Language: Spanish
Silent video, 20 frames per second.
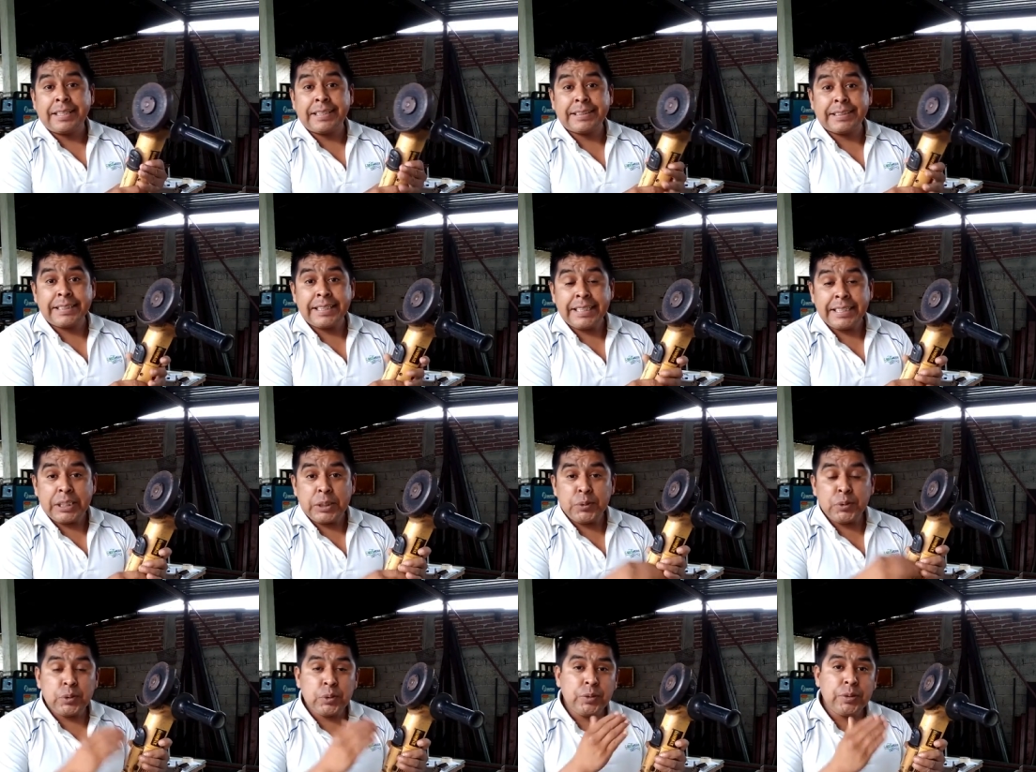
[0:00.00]
que sea
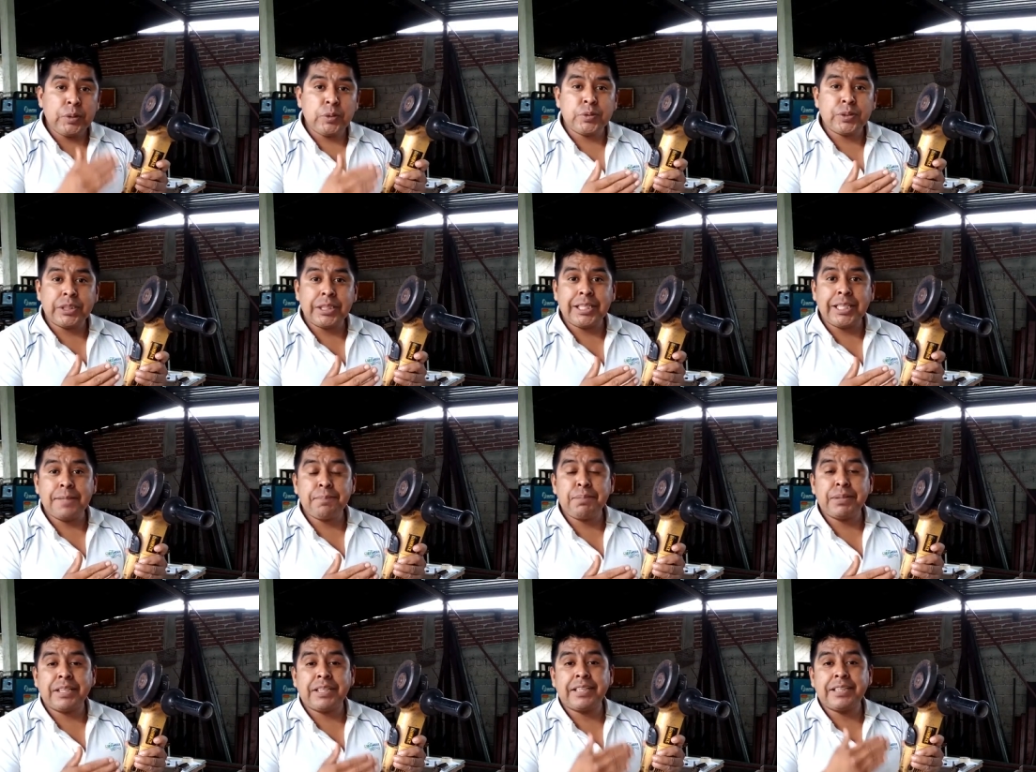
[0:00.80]
de uso
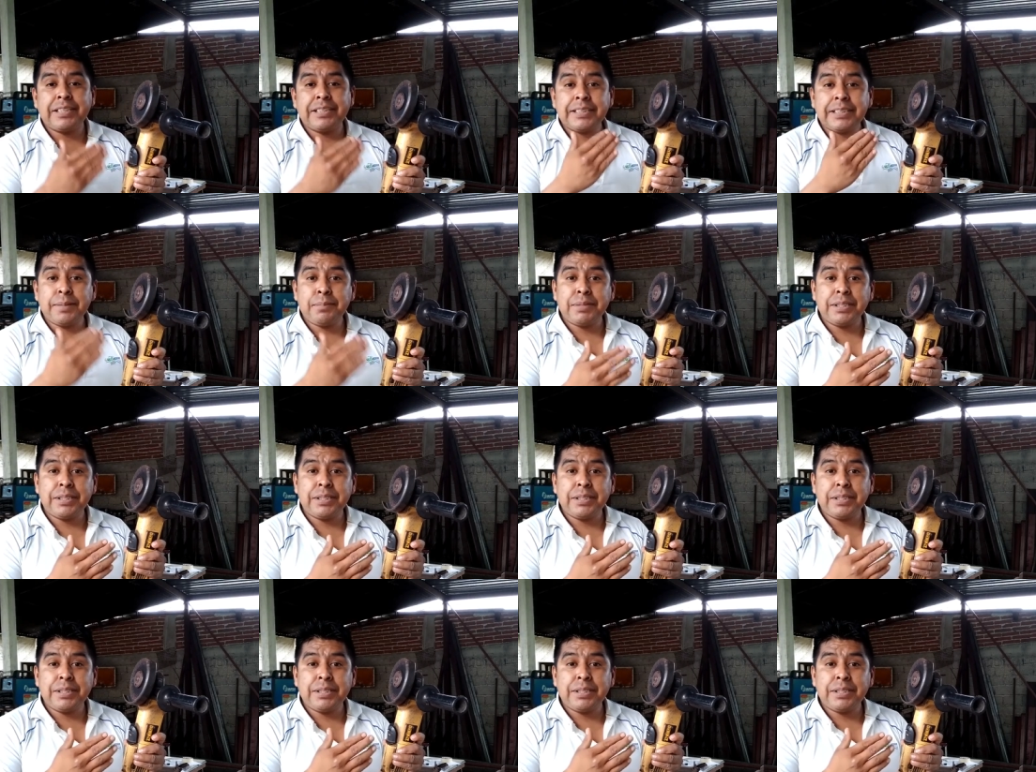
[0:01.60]
industrial para que de esta